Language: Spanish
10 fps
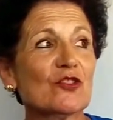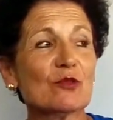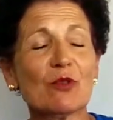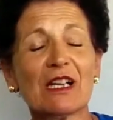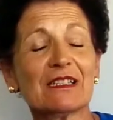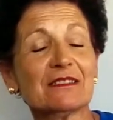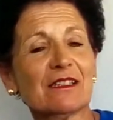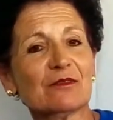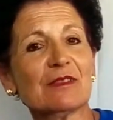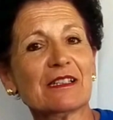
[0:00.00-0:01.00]
Yo os voy a
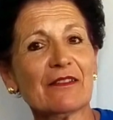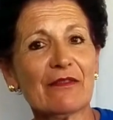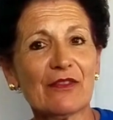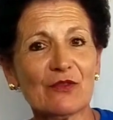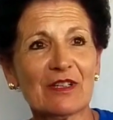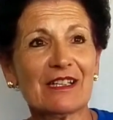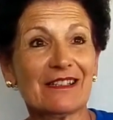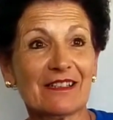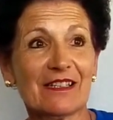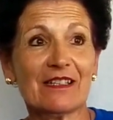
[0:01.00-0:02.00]
cantar una canción
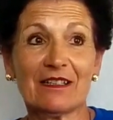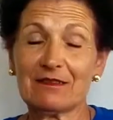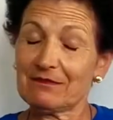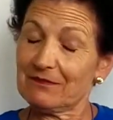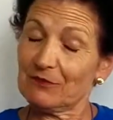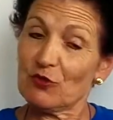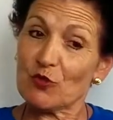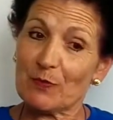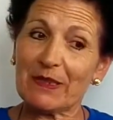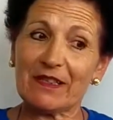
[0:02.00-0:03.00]
en la que
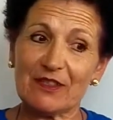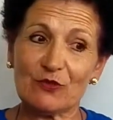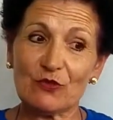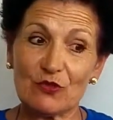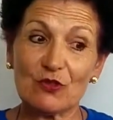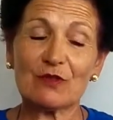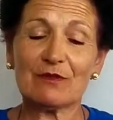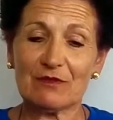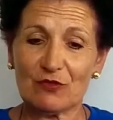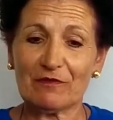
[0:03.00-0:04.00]
unos perritos
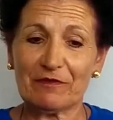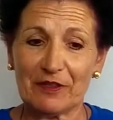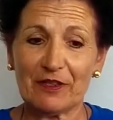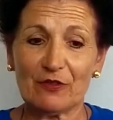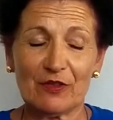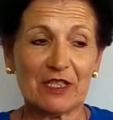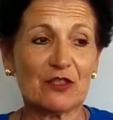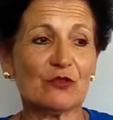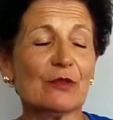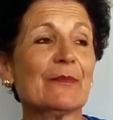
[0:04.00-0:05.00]
sufrieron
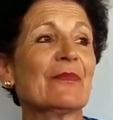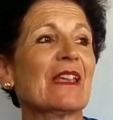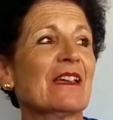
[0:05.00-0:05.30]
esto.